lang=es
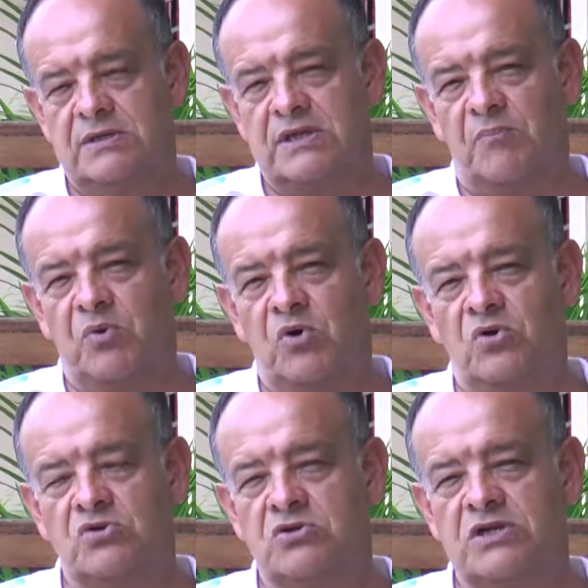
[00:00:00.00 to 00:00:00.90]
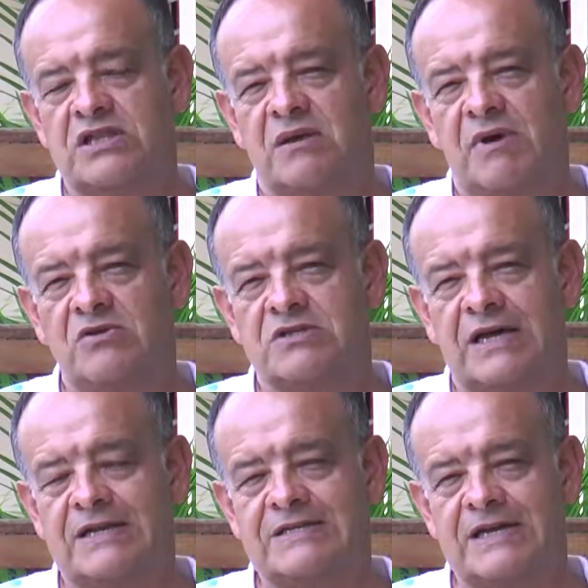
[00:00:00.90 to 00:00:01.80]
tampoco no son intervalos
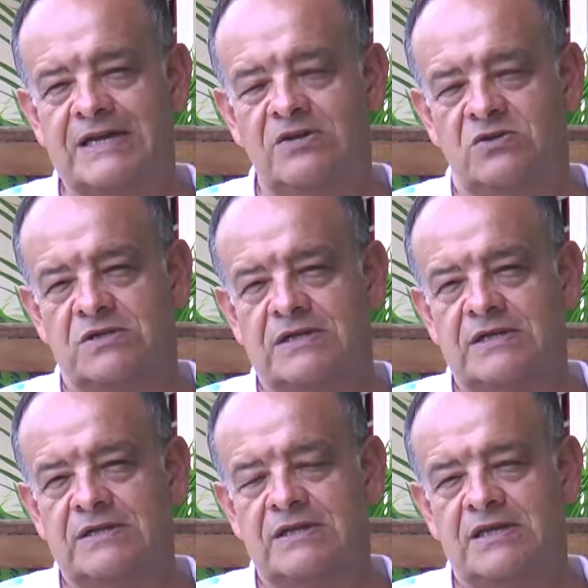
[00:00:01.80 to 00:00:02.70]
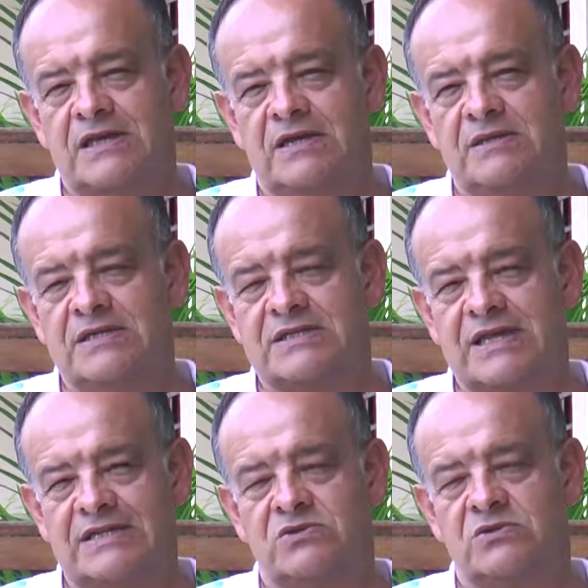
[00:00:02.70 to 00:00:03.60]
tan seguidos ni tan
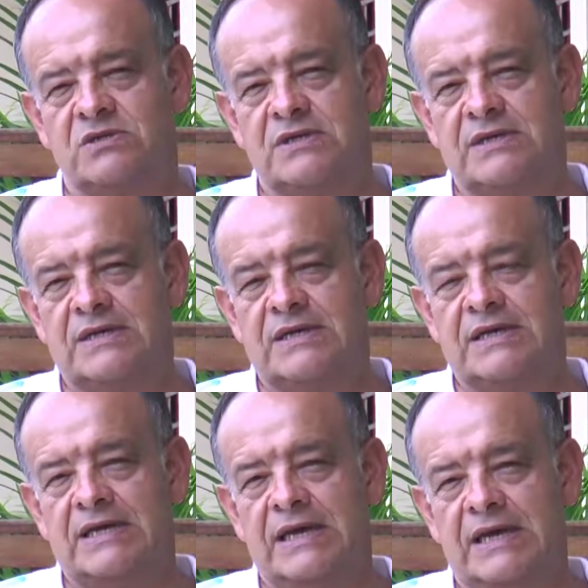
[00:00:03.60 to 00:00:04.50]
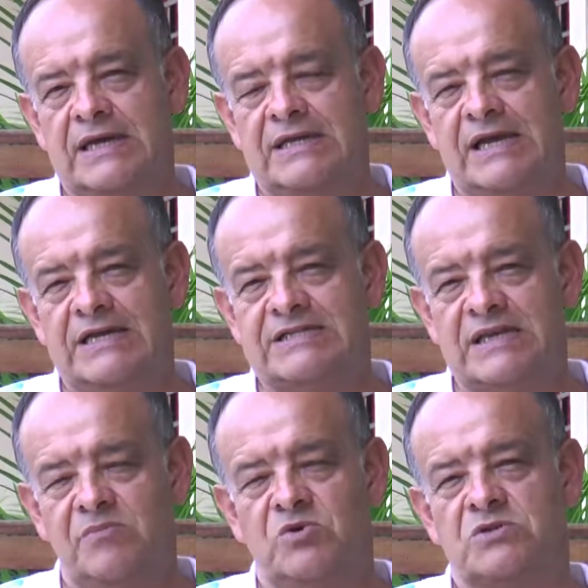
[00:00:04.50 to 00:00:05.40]
extensos. Eh, ya
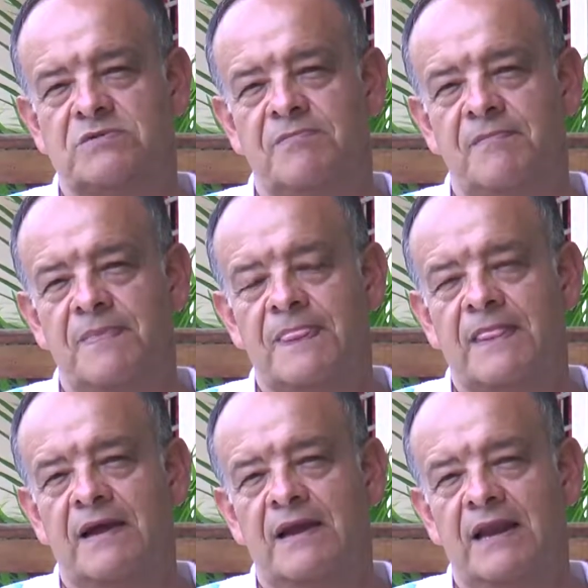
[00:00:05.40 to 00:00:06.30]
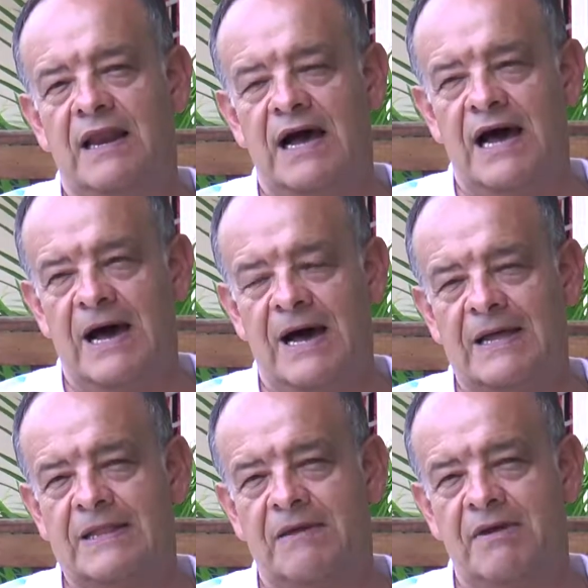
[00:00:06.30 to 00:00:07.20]
hicimos la
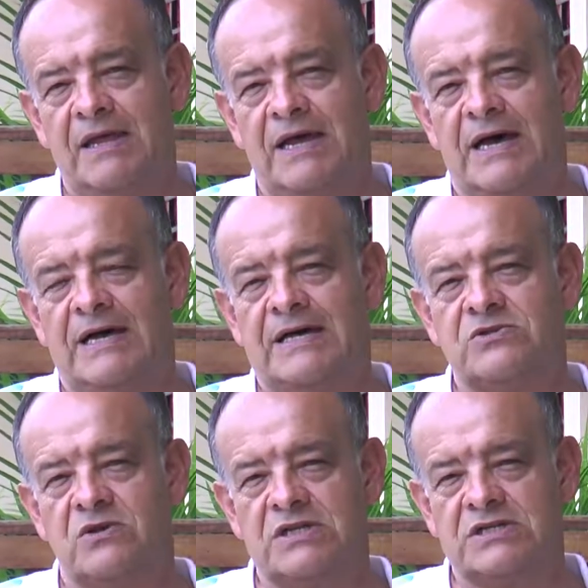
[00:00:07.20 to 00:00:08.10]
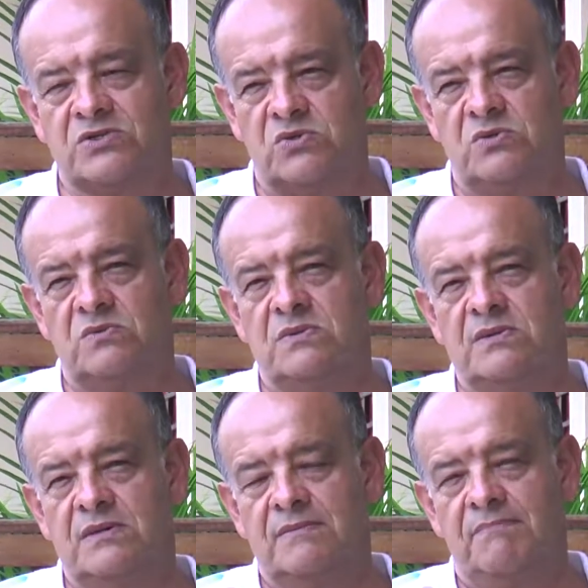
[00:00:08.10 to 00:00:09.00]
debida solicitud
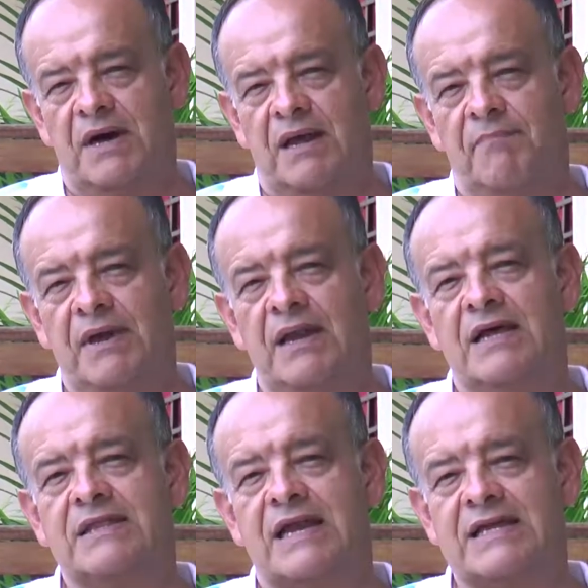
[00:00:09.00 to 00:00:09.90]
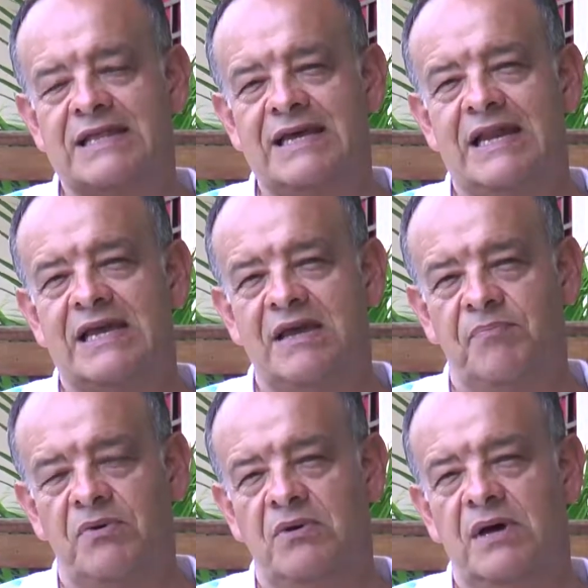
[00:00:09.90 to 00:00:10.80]
para pedir la tarjeta y el
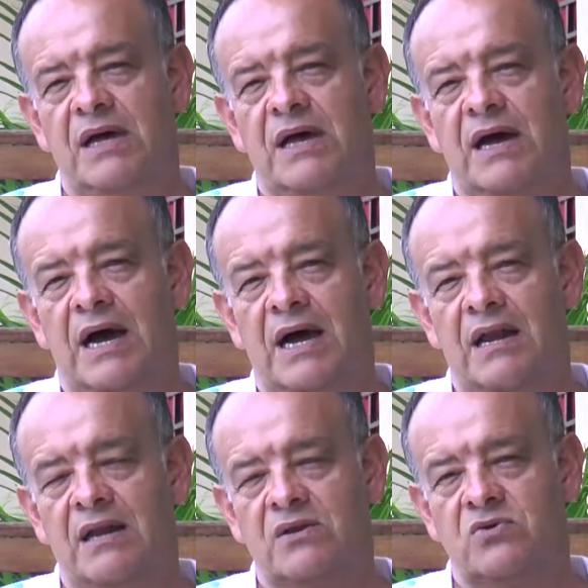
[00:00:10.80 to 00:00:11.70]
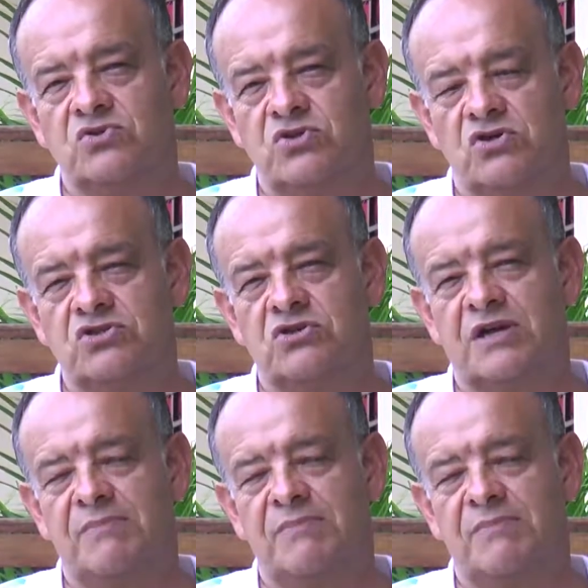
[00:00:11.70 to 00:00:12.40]
equipo al consorcio que